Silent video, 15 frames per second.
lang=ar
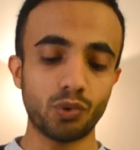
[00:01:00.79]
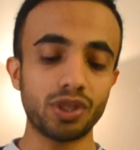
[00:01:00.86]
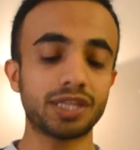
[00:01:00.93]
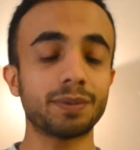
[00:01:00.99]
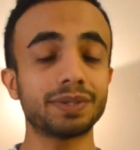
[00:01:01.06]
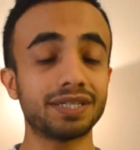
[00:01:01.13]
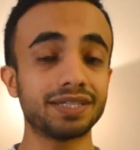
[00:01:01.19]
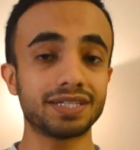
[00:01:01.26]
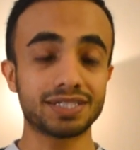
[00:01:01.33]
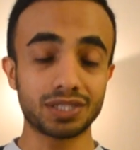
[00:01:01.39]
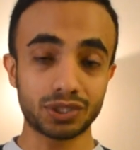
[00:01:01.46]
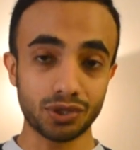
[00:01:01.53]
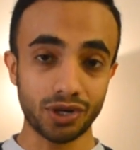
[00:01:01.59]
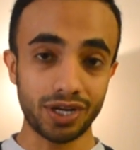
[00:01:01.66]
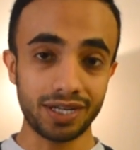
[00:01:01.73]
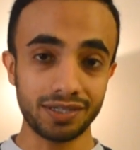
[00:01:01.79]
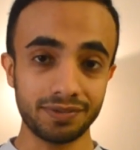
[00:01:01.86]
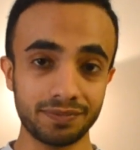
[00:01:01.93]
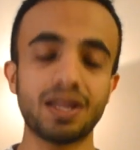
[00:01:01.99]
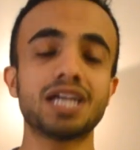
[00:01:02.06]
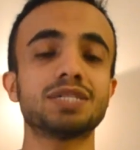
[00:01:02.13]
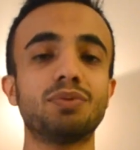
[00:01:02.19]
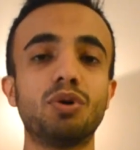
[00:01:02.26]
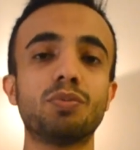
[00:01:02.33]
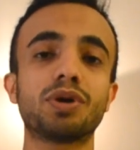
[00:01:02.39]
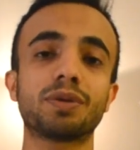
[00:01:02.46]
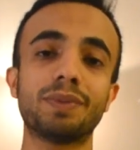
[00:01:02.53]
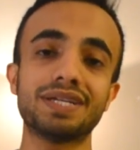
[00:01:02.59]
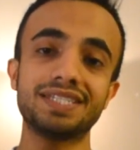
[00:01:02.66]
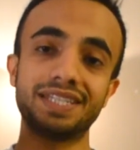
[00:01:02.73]
واذا تبغى تدرس دكتوراه لازم
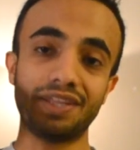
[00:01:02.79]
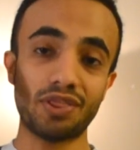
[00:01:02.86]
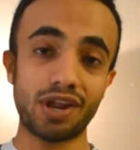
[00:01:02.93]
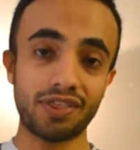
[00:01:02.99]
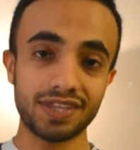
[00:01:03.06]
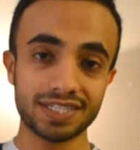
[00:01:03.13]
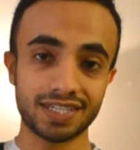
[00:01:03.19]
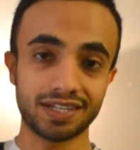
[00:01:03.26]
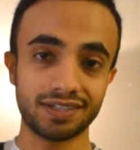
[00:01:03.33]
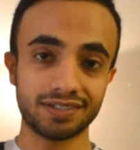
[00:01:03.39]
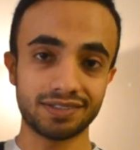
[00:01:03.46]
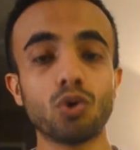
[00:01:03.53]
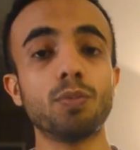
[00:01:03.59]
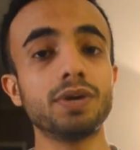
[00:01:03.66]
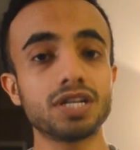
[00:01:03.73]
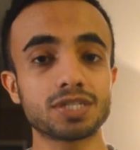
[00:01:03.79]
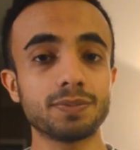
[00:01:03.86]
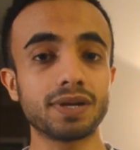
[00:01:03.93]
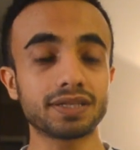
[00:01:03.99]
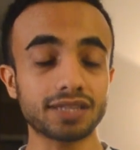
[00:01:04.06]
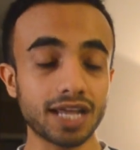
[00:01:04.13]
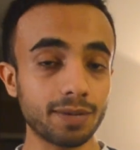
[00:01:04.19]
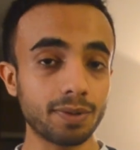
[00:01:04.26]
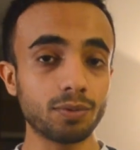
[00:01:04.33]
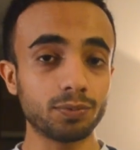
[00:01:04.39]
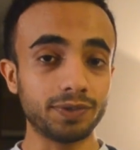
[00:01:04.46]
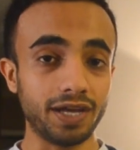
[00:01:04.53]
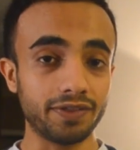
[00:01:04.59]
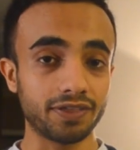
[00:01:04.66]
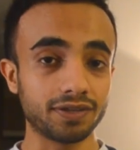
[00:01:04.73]
عمرك ما يزيد عن 30 سنه وبالنسبه للطالبه
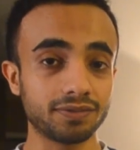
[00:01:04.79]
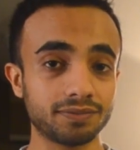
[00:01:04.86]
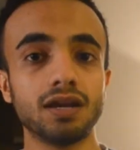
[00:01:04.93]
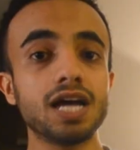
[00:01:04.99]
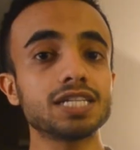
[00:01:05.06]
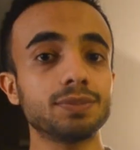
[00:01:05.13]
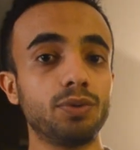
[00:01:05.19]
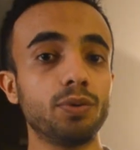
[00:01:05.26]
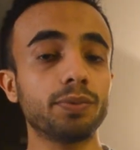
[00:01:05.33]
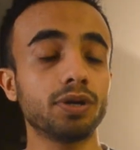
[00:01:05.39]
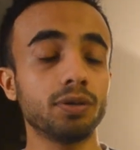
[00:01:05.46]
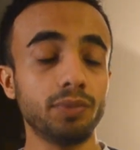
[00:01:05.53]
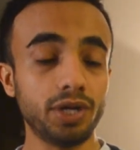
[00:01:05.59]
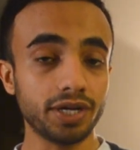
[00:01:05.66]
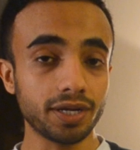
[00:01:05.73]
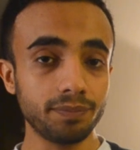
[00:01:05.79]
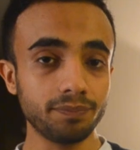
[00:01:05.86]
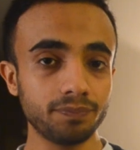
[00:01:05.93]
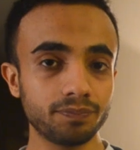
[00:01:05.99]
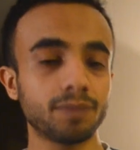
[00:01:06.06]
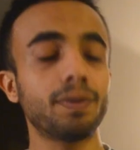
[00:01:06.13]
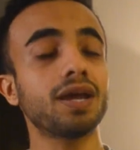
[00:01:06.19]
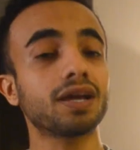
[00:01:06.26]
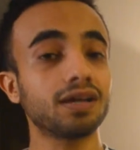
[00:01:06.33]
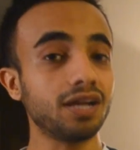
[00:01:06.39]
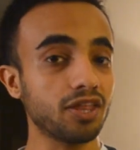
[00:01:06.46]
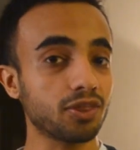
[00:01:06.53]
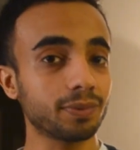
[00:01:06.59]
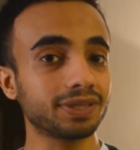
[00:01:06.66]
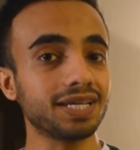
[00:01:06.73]
المبتعثه لازم عمر المحرم ما يقل
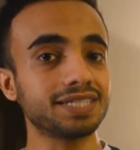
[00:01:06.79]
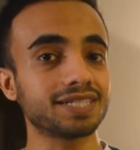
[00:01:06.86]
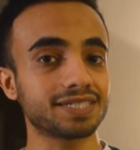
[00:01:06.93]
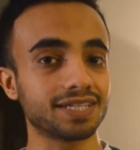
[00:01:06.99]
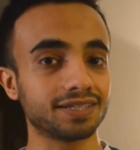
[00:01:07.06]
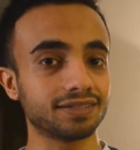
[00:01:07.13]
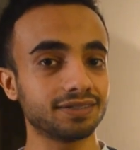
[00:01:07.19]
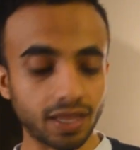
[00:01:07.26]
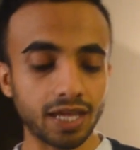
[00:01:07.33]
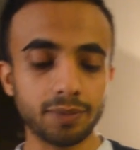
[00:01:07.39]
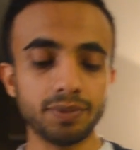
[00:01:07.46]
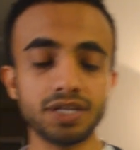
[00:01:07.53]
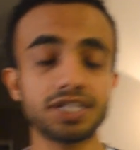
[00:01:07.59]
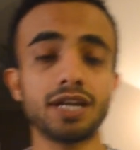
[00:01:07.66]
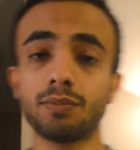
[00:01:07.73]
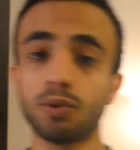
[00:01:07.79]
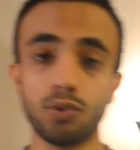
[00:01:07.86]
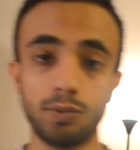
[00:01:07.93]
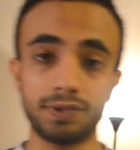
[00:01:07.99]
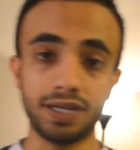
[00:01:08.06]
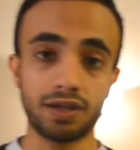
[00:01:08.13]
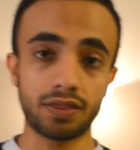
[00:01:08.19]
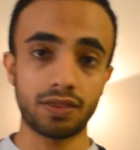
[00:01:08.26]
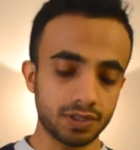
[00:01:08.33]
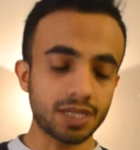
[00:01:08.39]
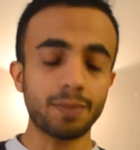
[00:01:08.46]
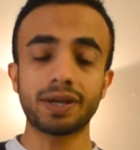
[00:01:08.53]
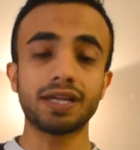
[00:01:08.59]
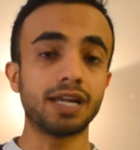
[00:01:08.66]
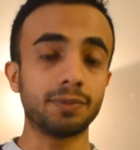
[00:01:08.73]
عن 18 سنه طيب نرجع لموضوع الابتعاث زي
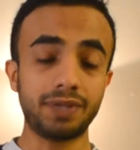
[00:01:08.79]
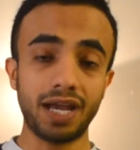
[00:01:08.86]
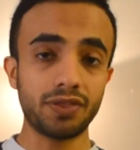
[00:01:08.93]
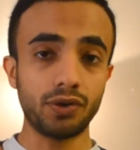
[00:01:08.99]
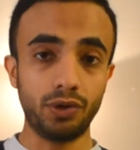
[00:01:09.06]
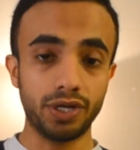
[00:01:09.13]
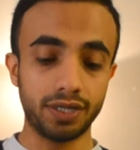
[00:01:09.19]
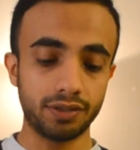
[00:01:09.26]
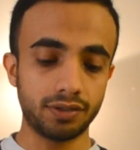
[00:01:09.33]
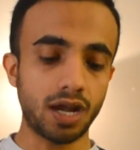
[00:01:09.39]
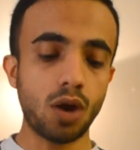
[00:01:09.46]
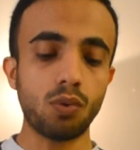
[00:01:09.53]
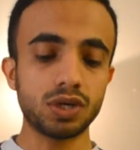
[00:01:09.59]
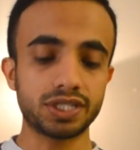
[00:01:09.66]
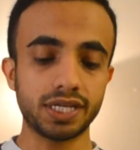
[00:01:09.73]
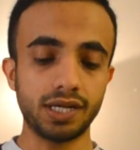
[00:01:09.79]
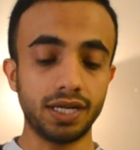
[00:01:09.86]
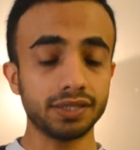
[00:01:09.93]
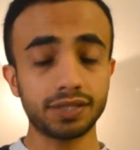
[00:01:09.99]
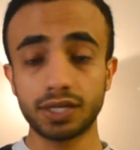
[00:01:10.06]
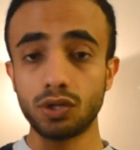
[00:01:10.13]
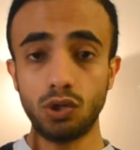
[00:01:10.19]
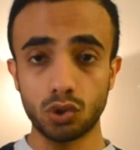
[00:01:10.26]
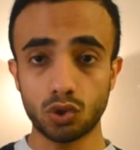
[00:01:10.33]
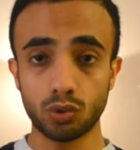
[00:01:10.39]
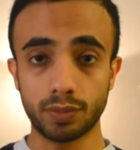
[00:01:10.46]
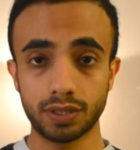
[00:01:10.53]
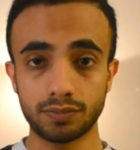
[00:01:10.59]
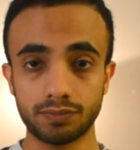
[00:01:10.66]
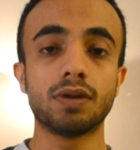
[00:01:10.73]
ما قلنا الابتعاث نوعين اول شيء عن طريق
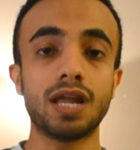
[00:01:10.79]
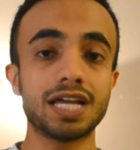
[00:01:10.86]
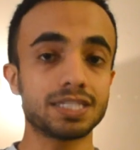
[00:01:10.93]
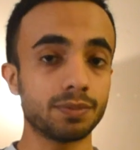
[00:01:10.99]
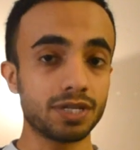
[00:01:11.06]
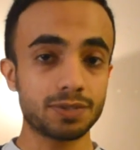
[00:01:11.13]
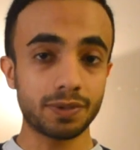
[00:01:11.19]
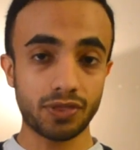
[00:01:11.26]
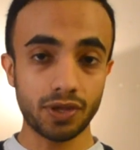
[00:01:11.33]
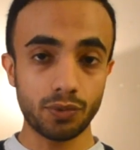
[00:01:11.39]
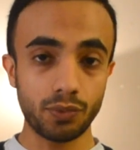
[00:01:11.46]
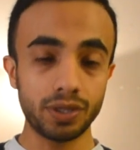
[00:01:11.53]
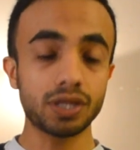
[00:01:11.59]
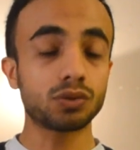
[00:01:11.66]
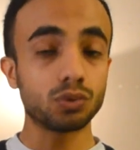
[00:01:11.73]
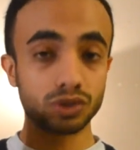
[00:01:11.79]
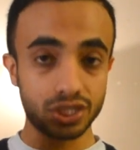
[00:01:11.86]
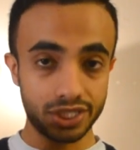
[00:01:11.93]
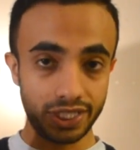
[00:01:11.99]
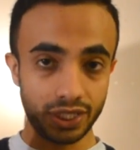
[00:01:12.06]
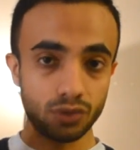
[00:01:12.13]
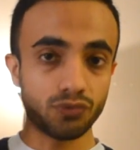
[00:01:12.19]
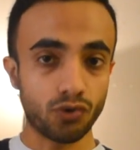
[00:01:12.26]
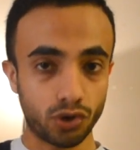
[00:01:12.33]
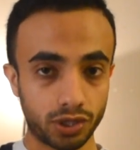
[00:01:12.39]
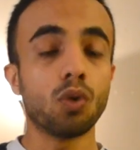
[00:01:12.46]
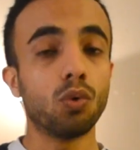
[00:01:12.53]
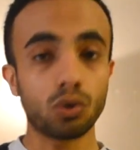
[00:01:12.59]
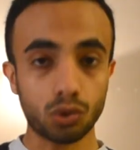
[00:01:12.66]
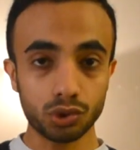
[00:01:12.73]
الحكومه لازم نسبه الثانويه تكون 90 وفوق
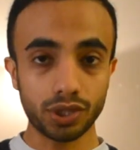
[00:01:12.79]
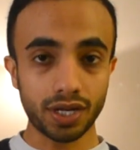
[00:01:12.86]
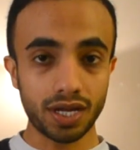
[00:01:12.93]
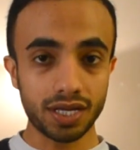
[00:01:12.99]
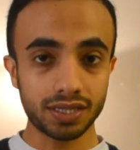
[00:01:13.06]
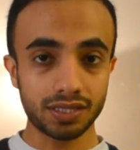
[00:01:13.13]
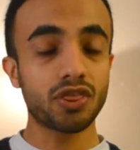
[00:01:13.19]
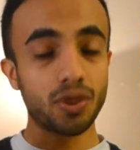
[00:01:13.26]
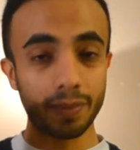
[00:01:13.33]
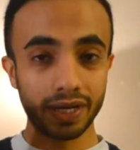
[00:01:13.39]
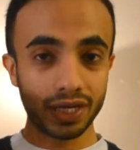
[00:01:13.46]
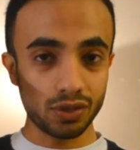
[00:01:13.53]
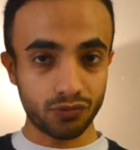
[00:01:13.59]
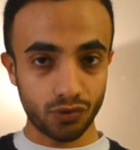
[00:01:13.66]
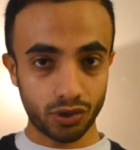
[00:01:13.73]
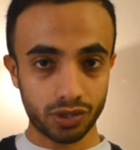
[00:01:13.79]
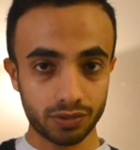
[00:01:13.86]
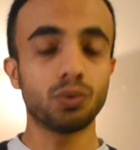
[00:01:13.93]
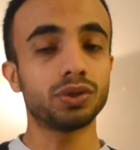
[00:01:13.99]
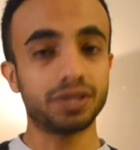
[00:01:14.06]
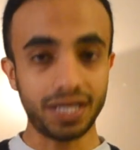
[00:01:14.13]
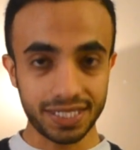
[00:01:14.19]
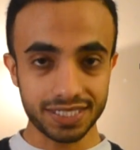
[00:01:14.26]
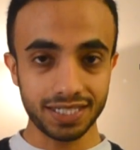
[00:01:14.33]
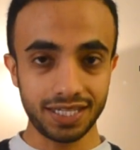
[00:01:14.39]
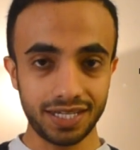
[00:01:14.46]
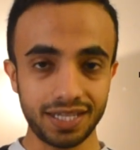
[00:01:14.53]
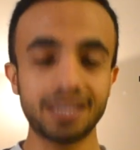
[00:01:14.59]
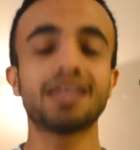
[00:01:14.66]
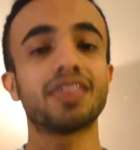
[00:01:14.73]
والقدرات 80 وفوق
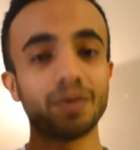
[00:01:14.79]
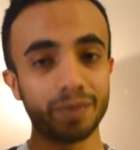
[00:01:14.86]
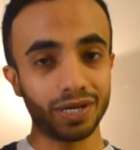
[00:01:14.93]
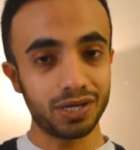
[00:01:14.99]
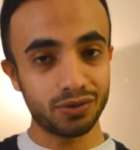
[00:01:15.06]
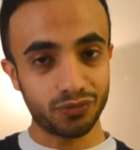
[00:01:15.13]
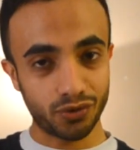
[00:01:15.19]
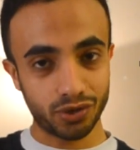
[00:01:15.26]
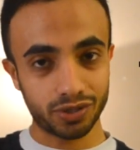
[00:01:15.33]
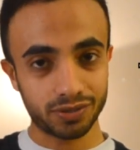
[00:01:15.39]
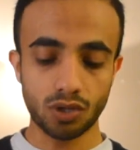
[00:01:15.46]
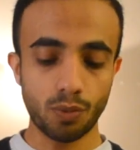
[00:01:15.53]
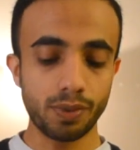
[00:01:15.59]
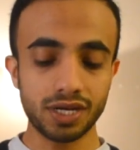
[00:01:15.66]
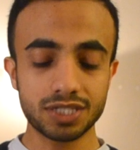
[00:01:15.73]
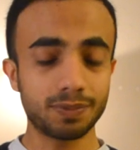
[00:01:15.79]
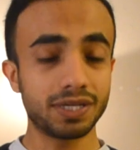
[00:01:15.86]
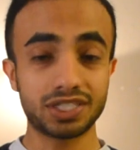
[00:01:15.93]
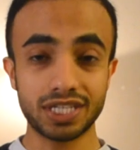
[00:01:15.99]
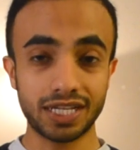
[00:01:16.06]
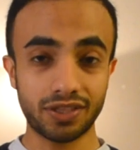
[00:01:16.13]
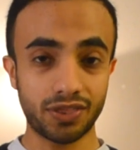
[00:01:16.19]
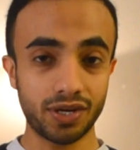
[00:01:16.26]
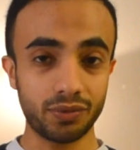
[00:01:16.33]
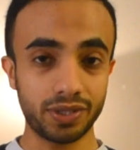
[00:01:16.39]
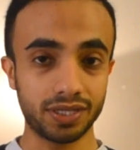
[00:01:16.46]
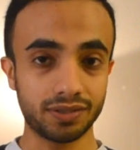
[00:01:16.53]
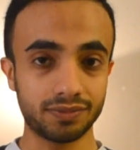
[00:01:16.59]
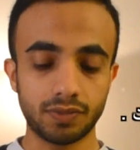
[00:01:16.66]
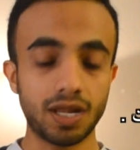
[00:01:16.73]
والتحصيلي 80 وفوق وبالنسبه للشهاده
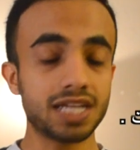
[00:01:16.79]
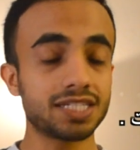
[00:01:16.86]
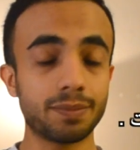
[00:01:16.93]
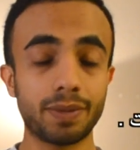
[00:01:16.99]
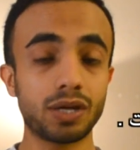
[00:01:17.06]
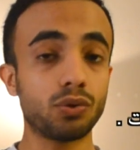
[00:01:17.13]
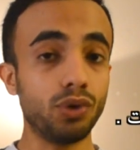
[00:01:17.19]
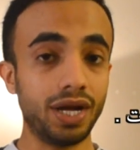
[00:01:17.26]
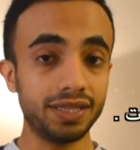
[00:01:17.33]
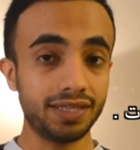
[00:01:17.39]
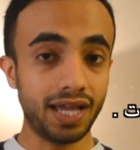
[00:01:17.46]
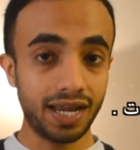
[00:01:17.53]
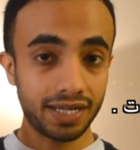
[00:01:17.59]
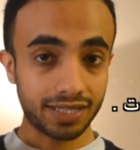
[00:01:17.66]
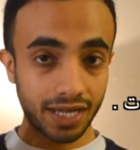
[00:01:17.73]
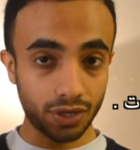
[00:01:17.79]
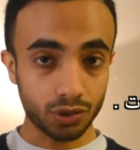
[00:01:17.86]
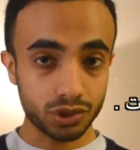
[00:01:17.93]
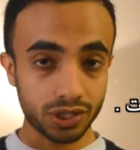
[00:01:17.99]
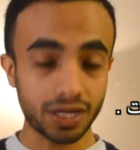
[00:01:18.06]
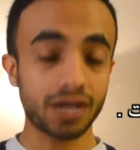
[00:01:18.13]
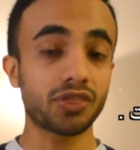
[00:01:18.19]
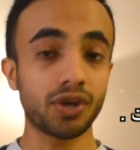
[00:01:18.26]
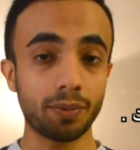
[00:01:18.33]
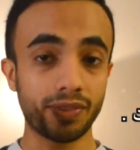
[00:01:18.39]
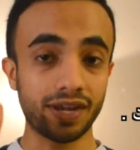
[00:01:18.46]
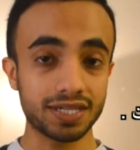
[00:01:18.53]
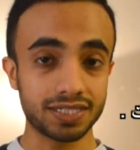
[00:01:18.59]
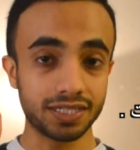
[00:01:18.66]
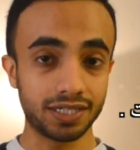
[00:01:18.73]
الثانويه لازم ما يكون عدى على تخرجك اكثر من
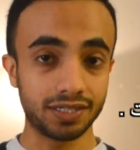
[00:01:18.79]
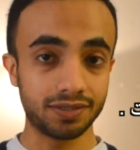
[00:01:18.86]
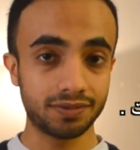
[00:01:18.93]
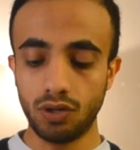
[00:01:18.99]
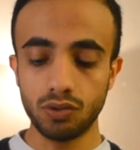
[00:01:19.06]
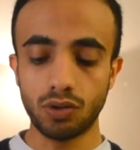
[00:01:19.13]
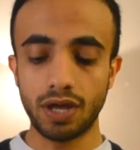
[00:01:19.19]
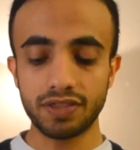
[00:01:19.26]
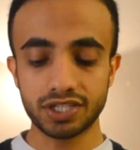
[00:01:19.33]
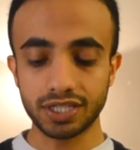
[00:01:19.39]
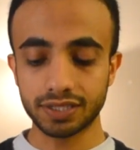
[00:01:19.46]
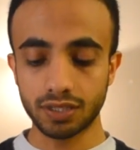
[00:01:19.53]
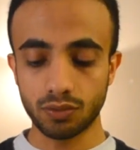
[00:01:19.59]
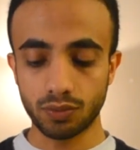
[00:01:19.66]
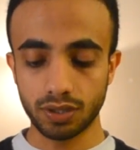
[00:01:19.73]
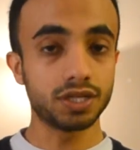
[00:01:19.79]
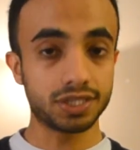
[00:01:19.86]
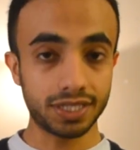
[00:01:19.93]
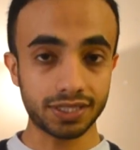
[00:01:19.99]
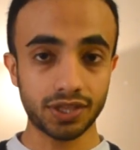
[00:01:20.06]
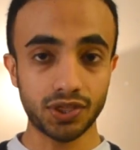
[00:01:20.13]
ثلاث سنين حلو هذا الشرط الاول الشرط